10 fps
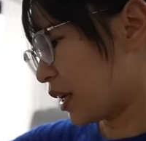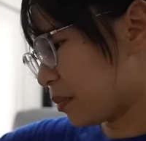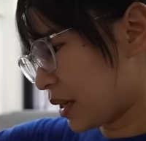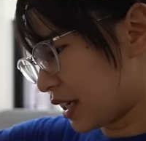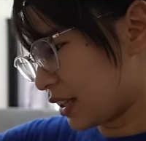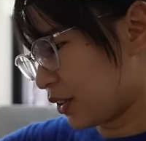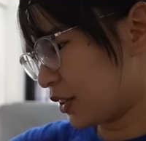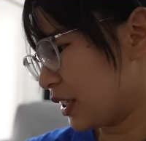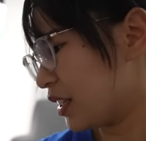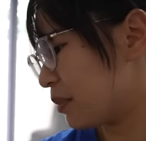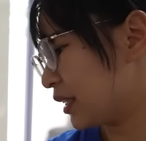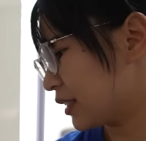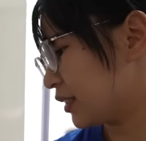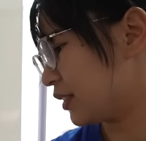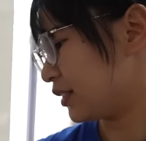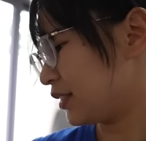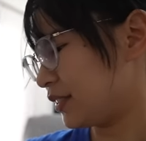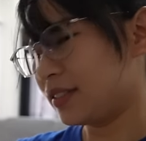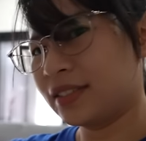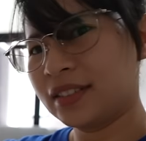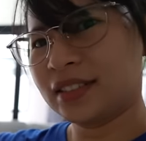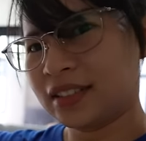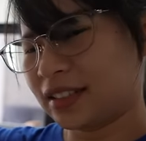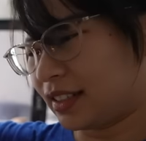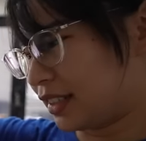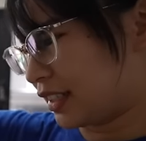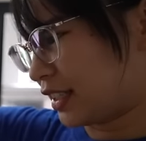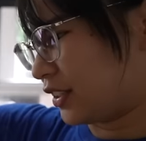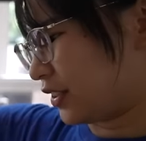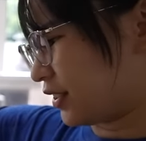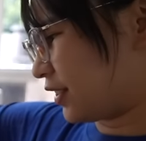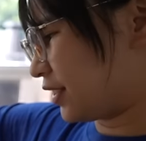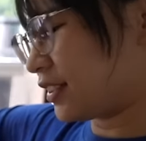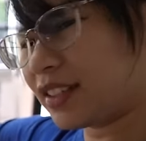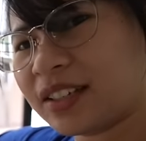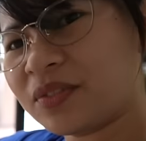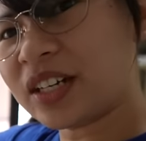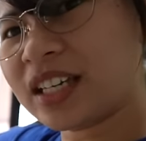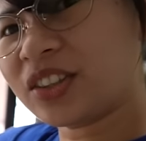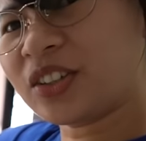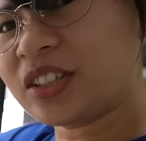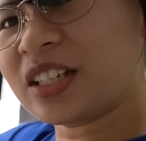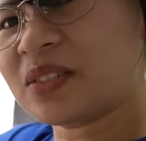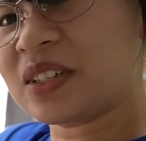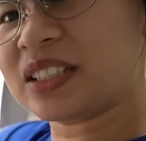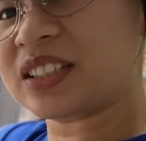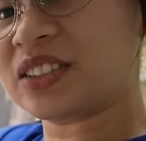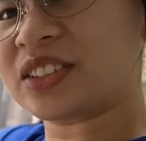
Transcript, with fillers: Pero pag ito ang nilabas ko, tignan nyo. Pag itong nilabas ko,